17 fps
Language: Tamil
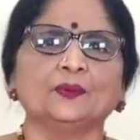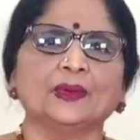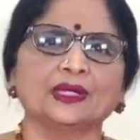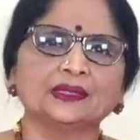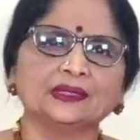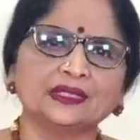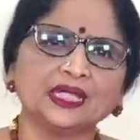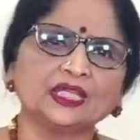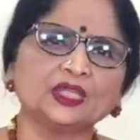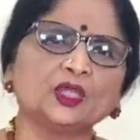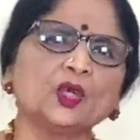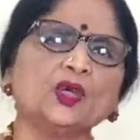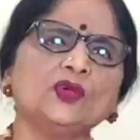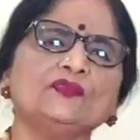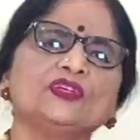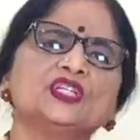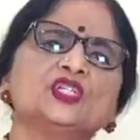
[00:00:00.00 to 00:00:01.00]
மத்தியத்தோ
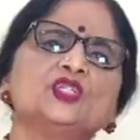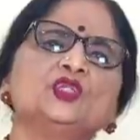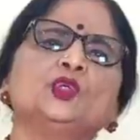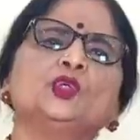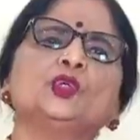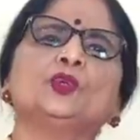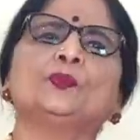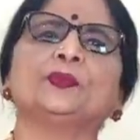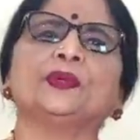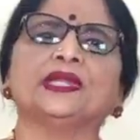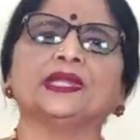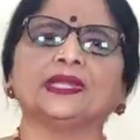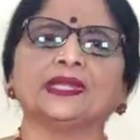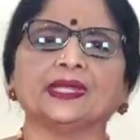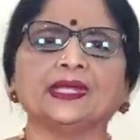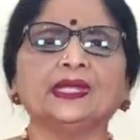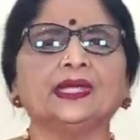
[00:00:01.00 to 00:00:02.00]
விஷ்ணு
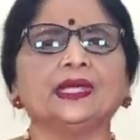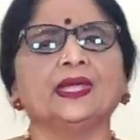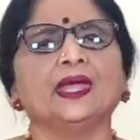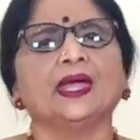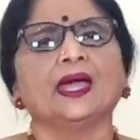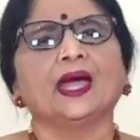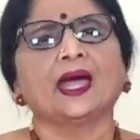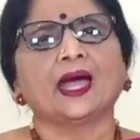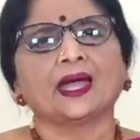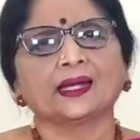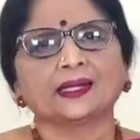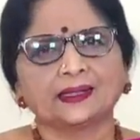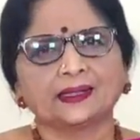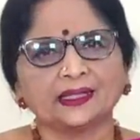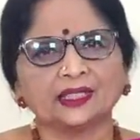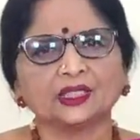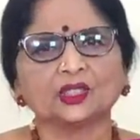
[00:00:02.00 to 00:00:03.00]
ரூபிணி
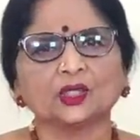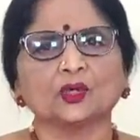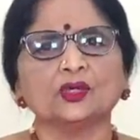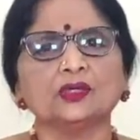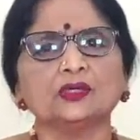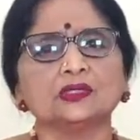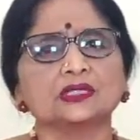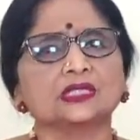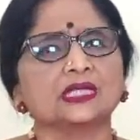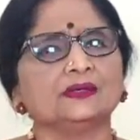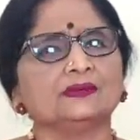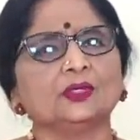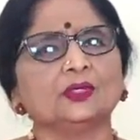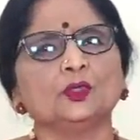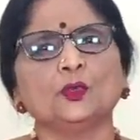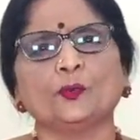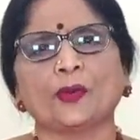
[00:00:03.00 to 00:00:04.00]
அக்கரத்தோ
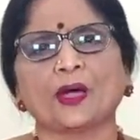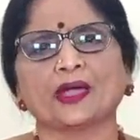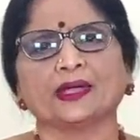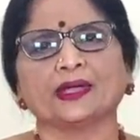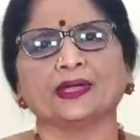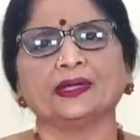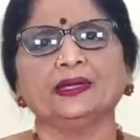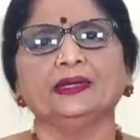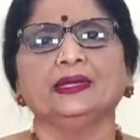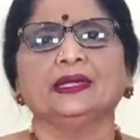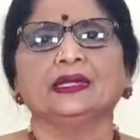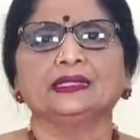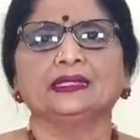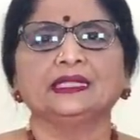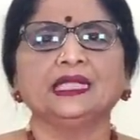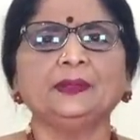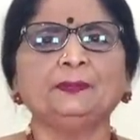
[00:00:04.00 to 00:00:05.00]
சிவரூபாய
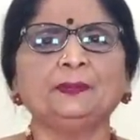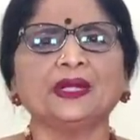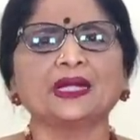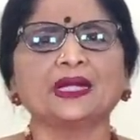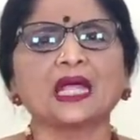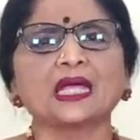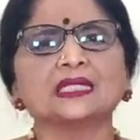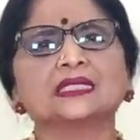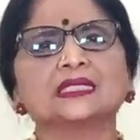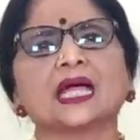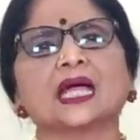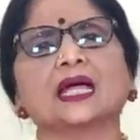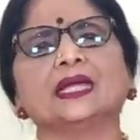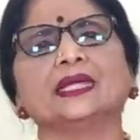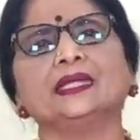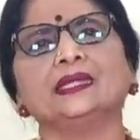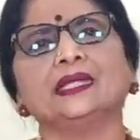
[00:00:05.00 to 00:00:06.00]

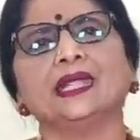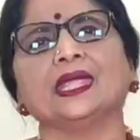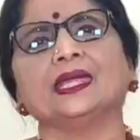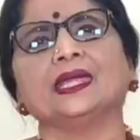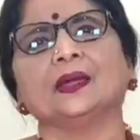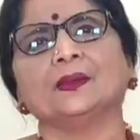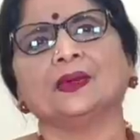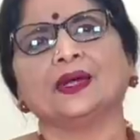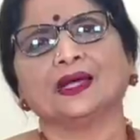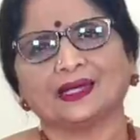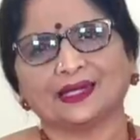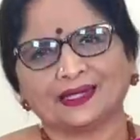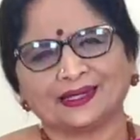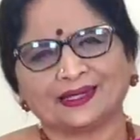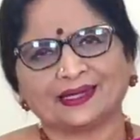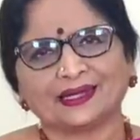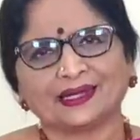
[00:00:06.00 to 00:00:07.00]
தீபராஜாய தே நமக
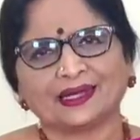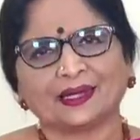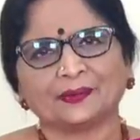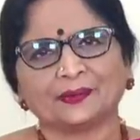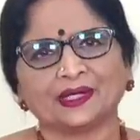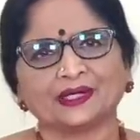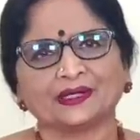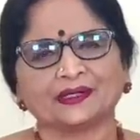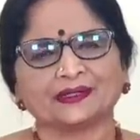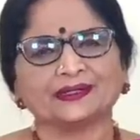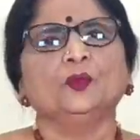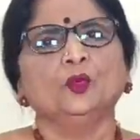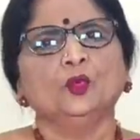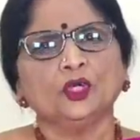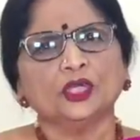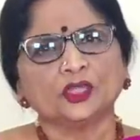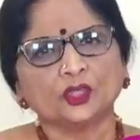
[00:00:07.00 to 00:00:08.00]
அப்படின்னு
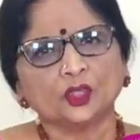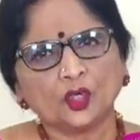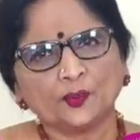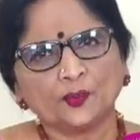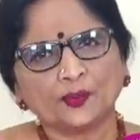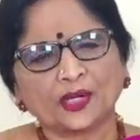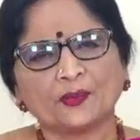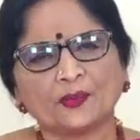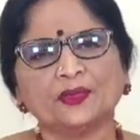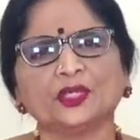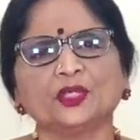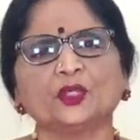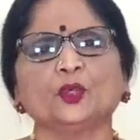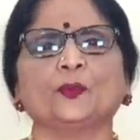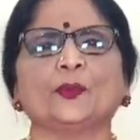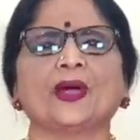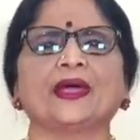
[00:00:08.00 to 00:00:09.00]
மூலத்தோ
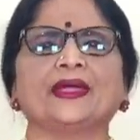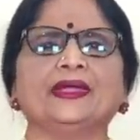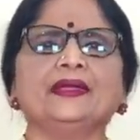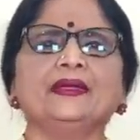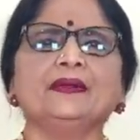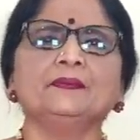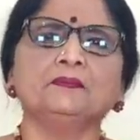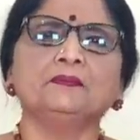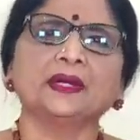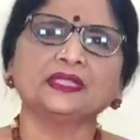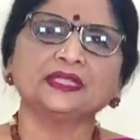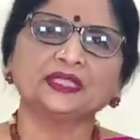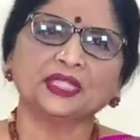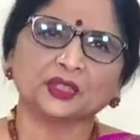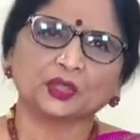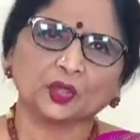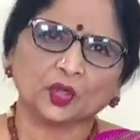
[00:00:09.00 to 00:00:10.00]
பிரம்மரூபாய
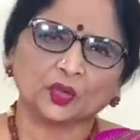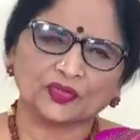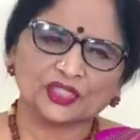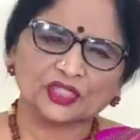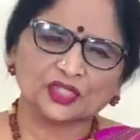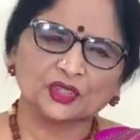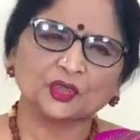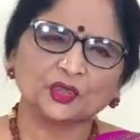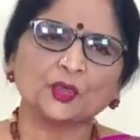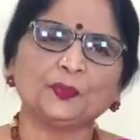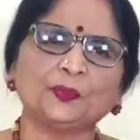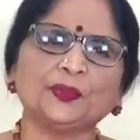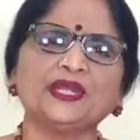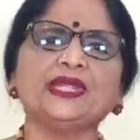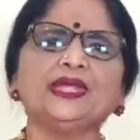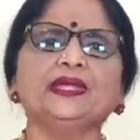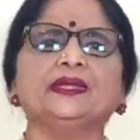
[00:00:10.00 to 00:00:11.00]
மத்தியத்தோ விஷ்ணு
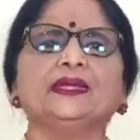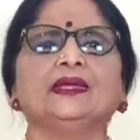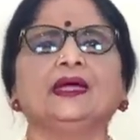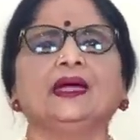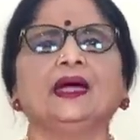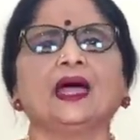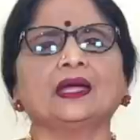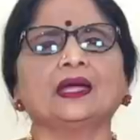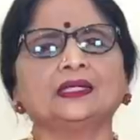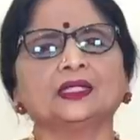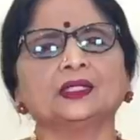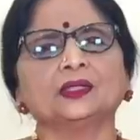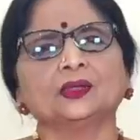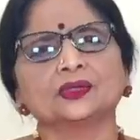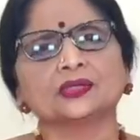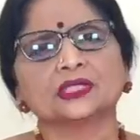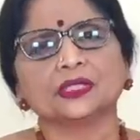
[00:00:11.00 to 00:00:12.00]
ரூபிணி
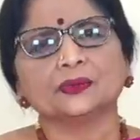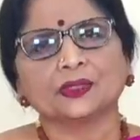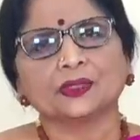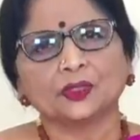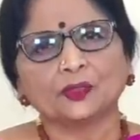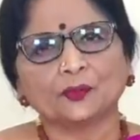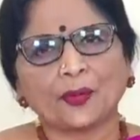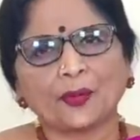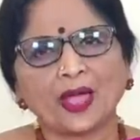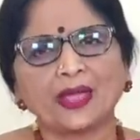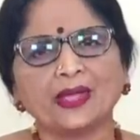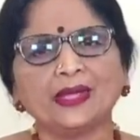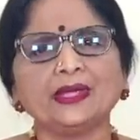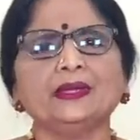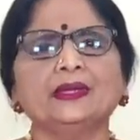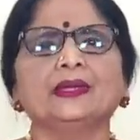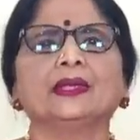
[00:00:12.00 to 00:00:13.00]
அக்ரத்தோ
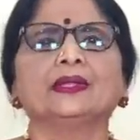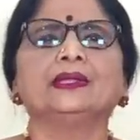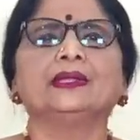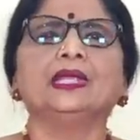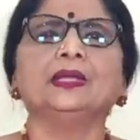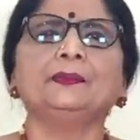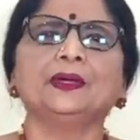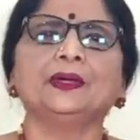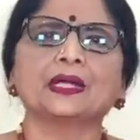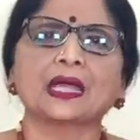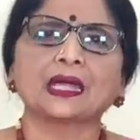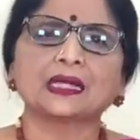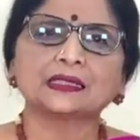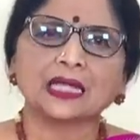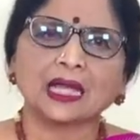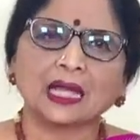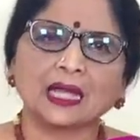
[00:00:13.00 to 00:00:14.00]
சிவரூபாய
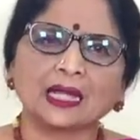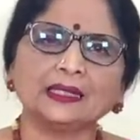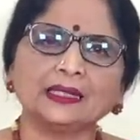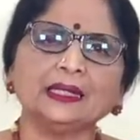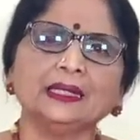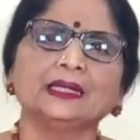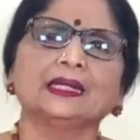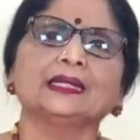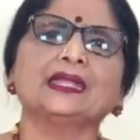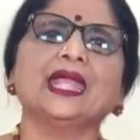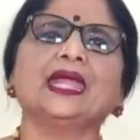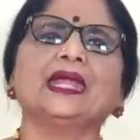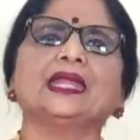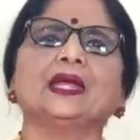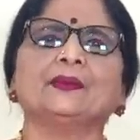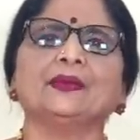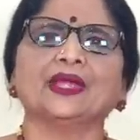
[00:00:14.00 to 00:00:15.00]
தீபராஜாய தே
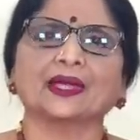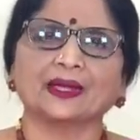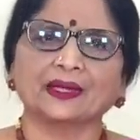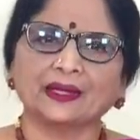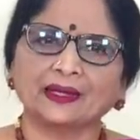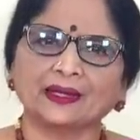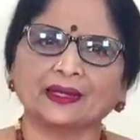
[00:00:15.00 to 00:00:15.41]
நமக